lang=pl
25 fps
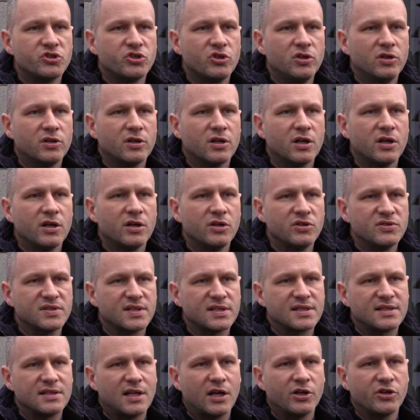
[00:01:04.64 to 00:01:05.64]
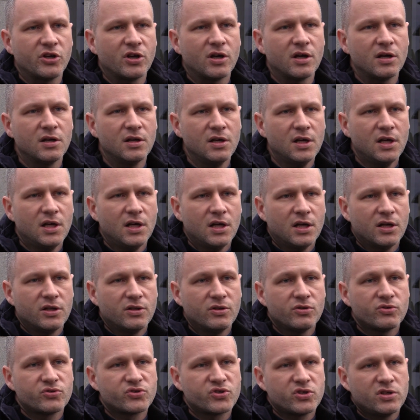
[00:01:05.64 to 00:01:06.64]
silne i zeznania,
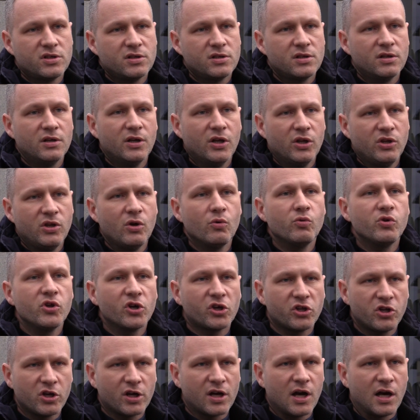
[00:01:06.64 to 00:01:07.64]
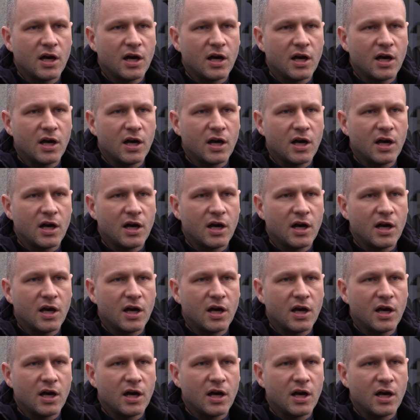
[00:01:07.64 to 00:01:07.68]
no, że nie uniknie